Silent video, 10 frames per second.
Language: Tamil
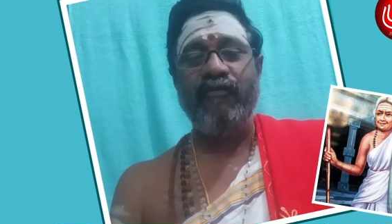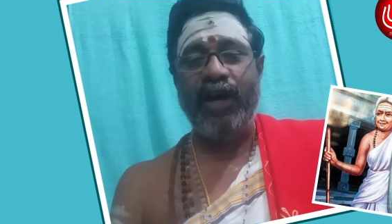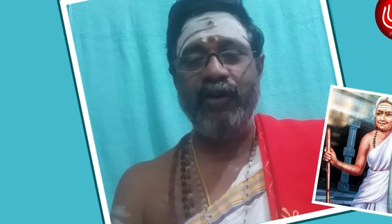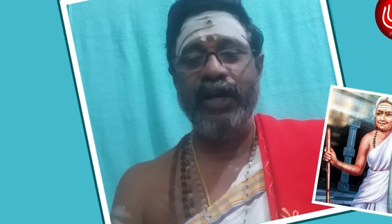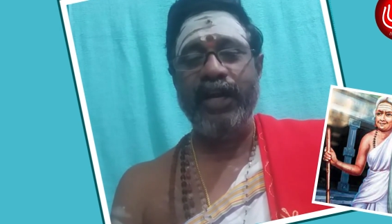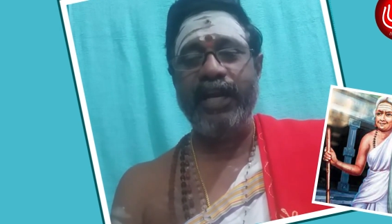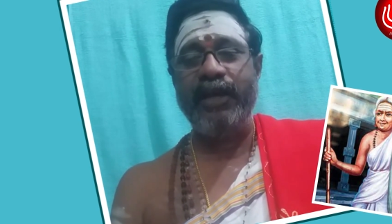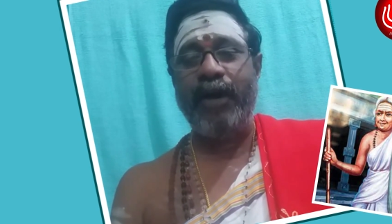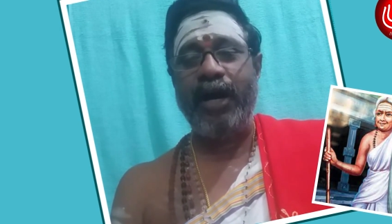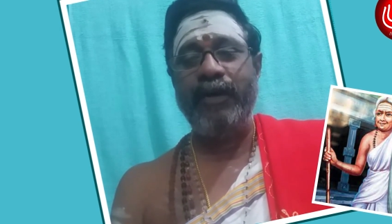வருணனை
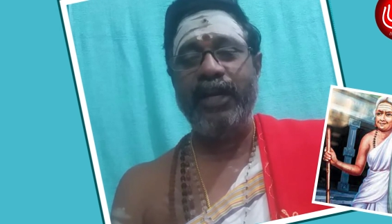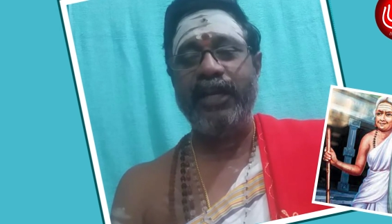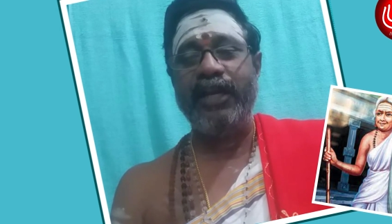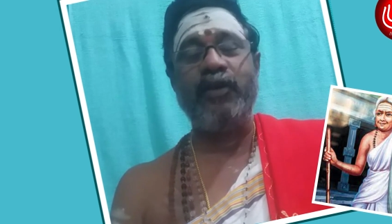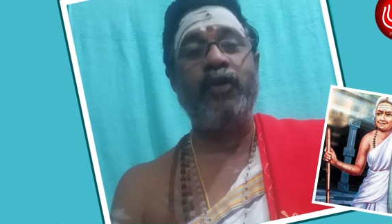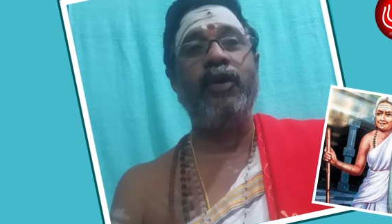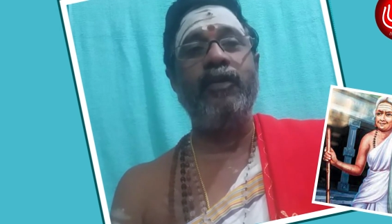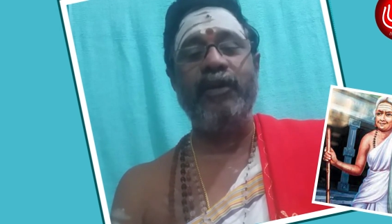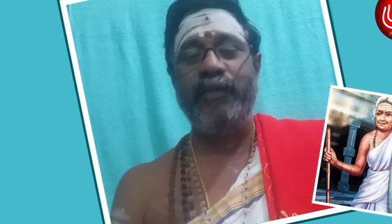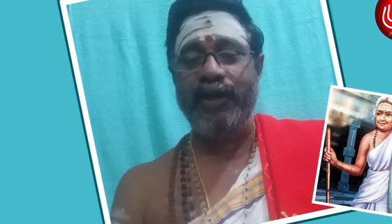மாமலையன்
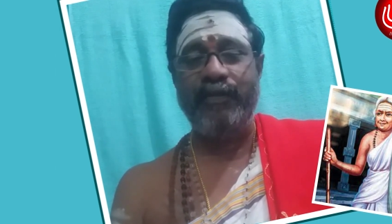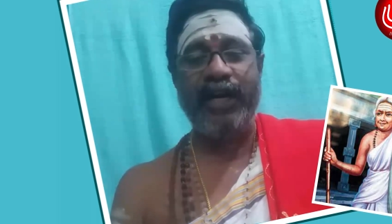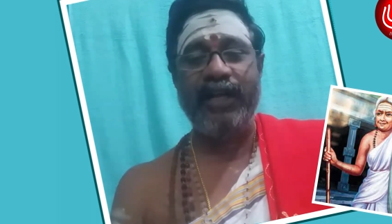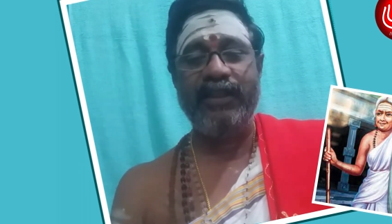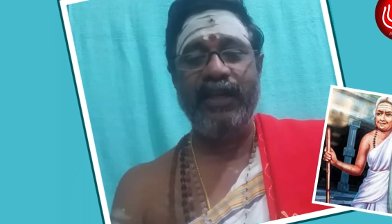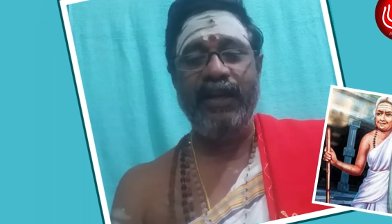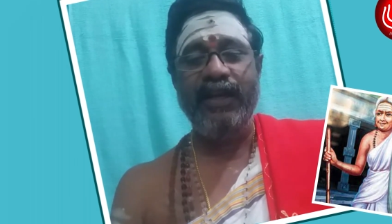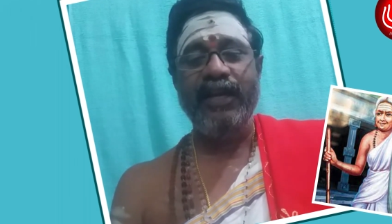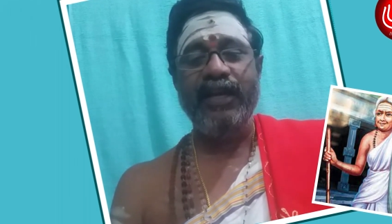கோவல் வெறுமனத்தில்